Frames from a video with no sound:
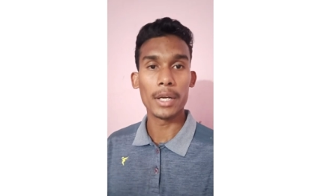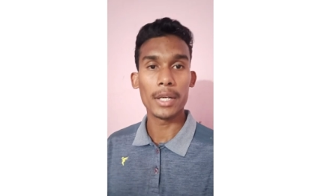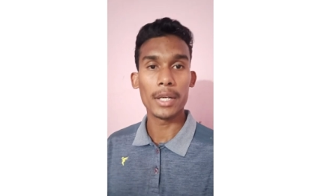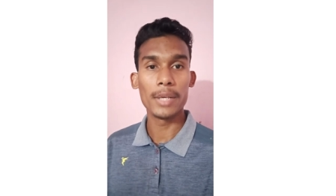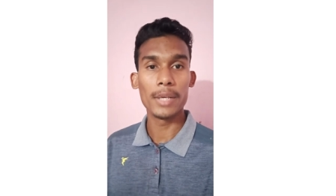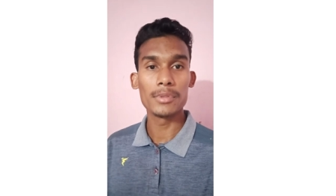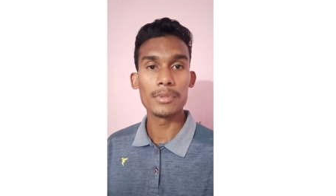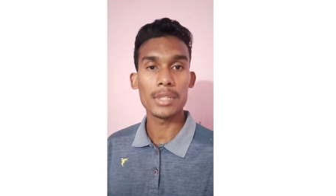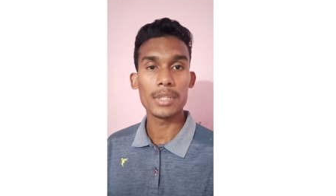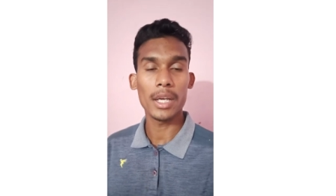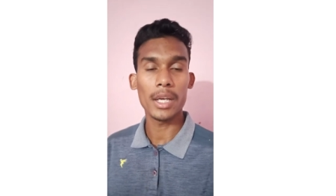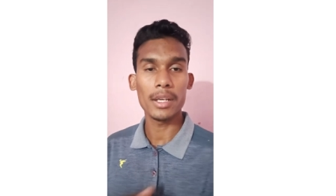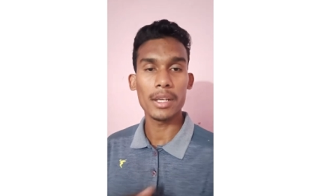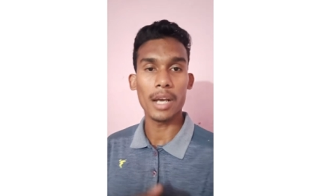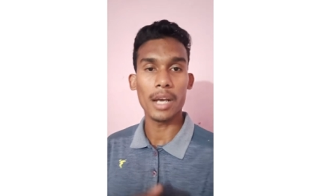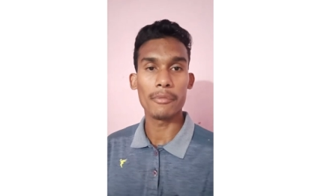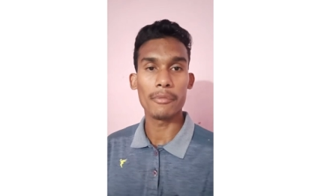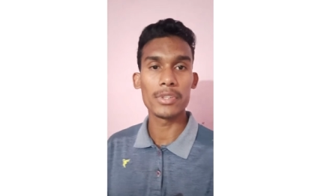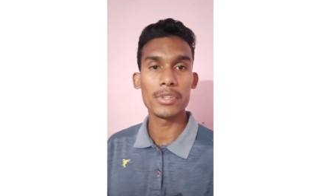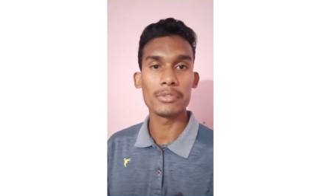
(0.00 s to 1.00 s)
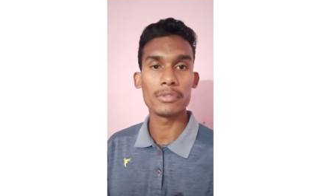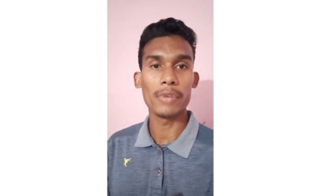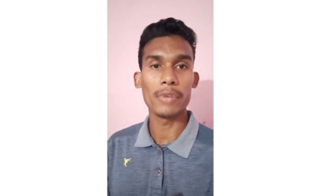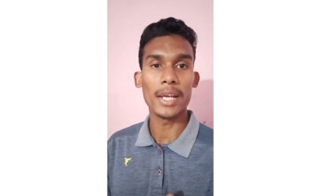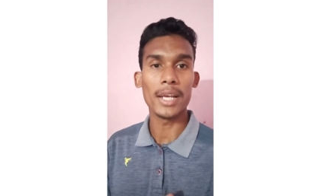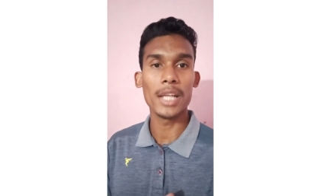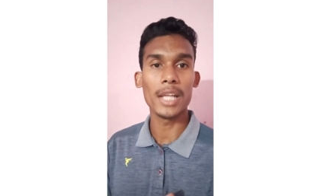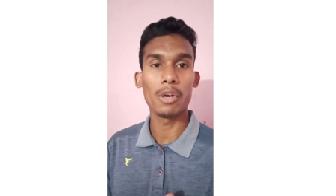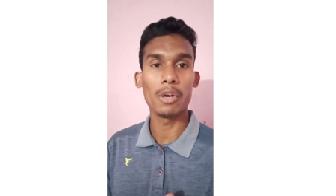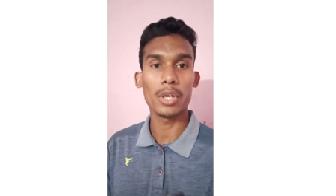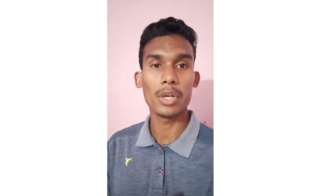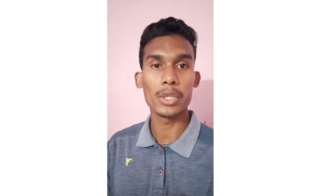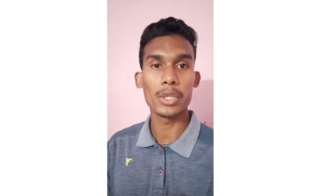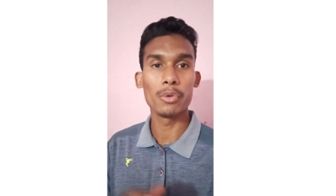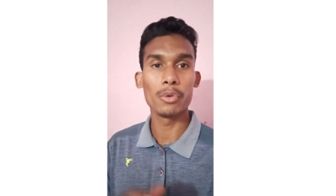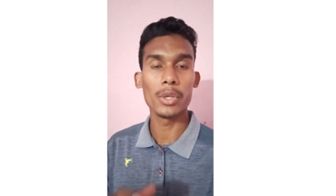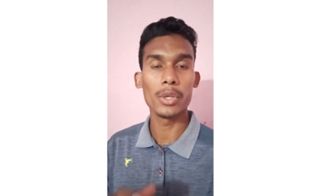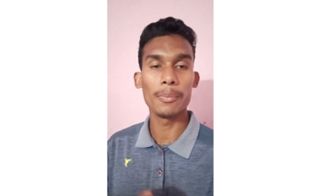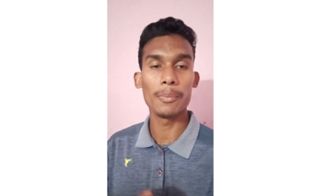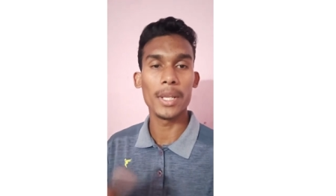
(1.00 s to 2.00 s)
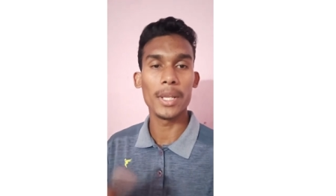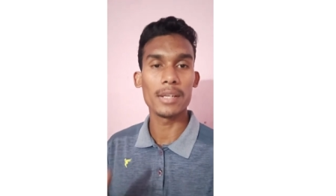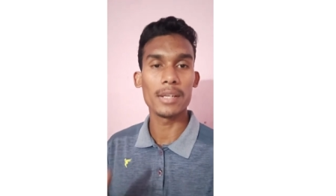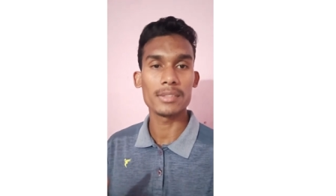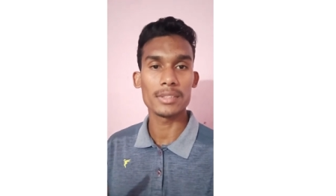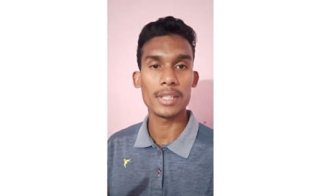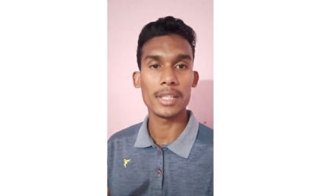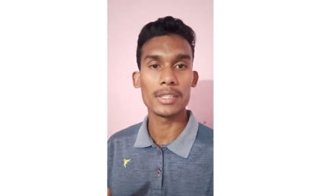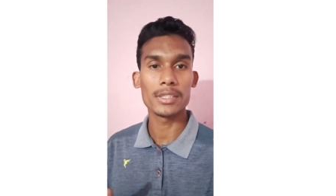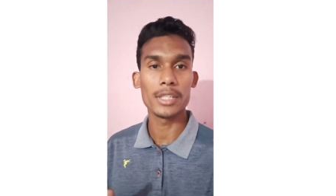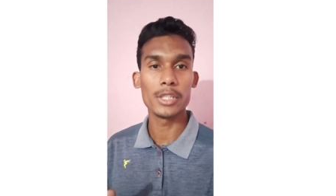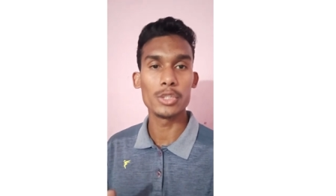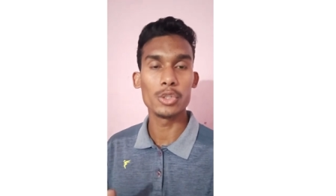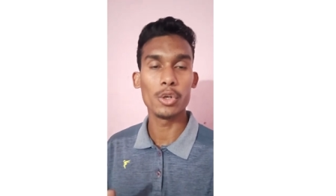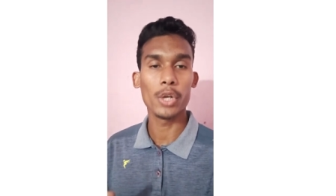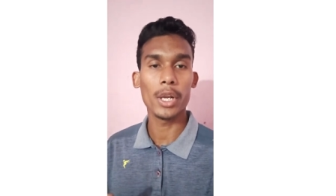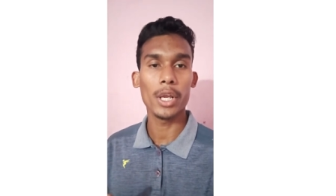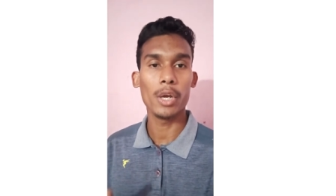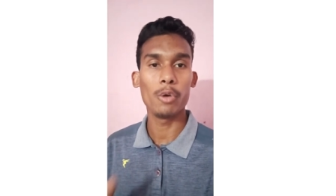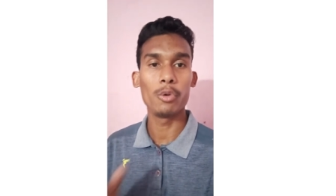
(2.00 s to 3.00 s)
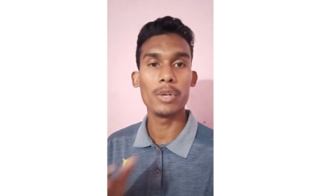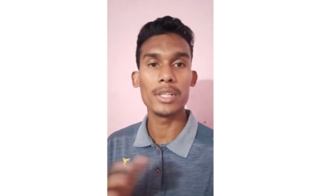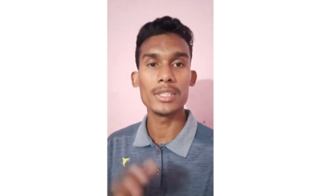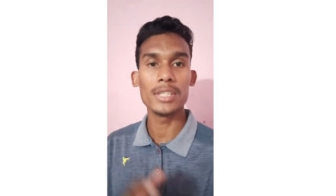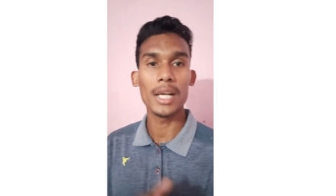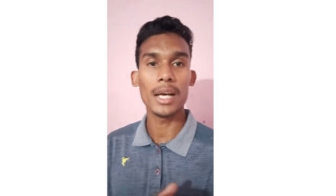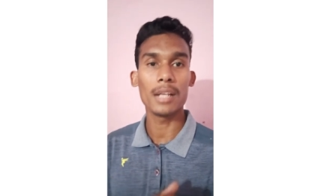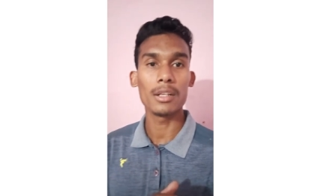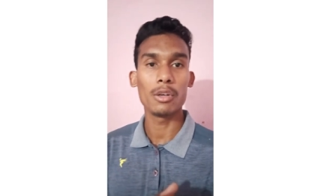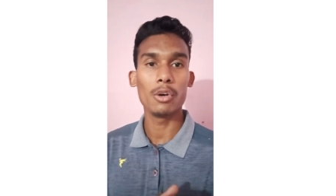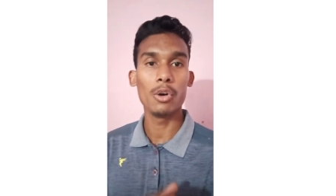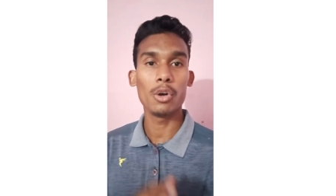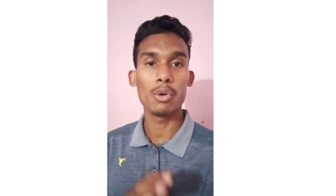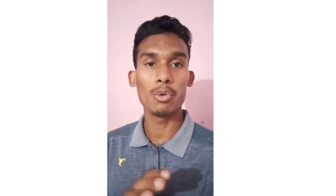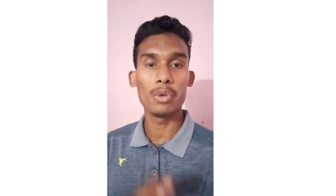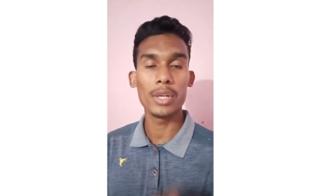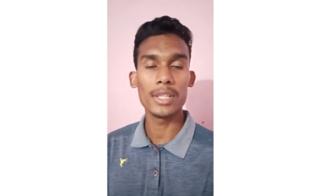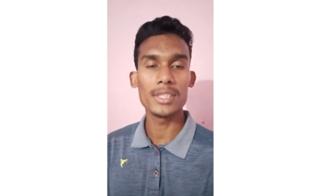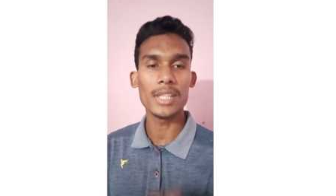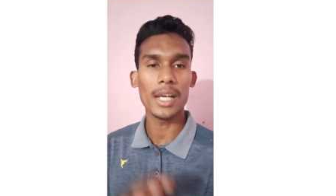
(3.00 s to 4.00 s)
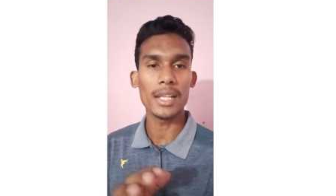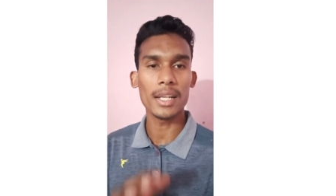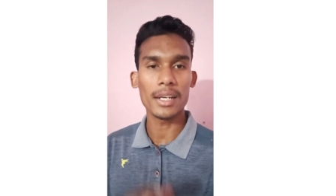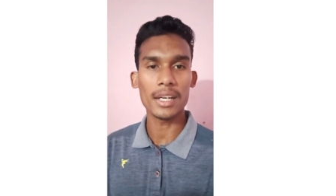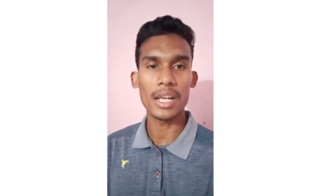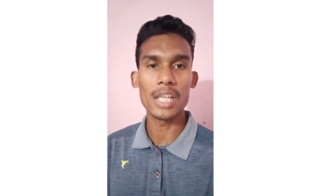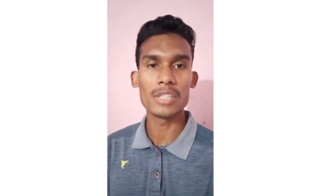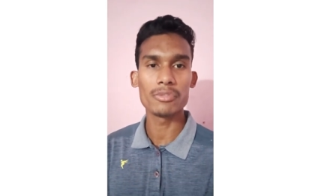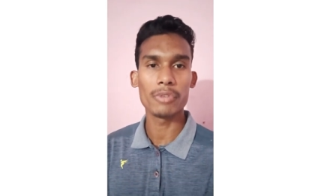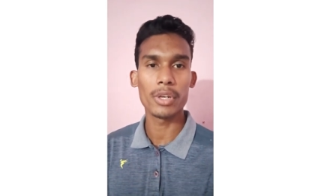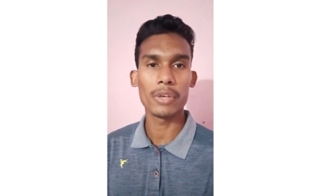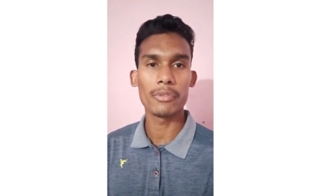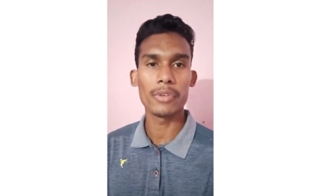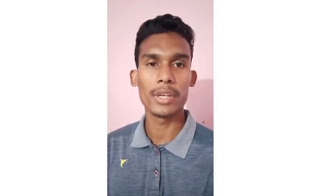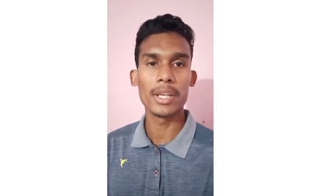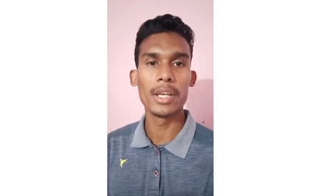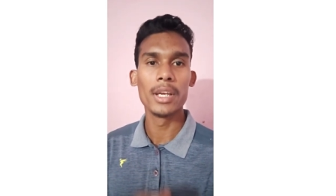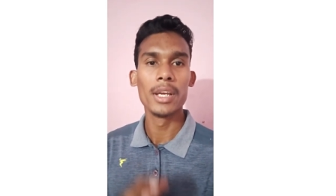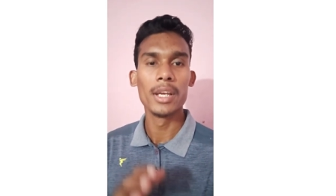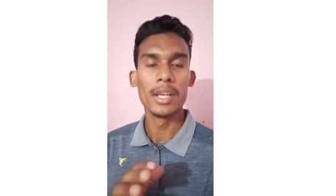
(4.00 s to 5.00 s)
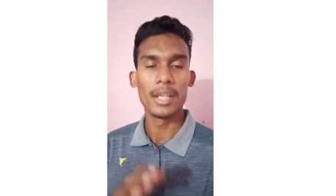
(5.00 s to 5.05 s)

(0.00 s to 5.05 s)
टीम्स का ही काफ़ी फायदा होगा क्योंकि प्लेयर्स एक्सचेंज हो रहे हैं उन्हें जा और उन्हें ज़्यादा ट्रांसफर फी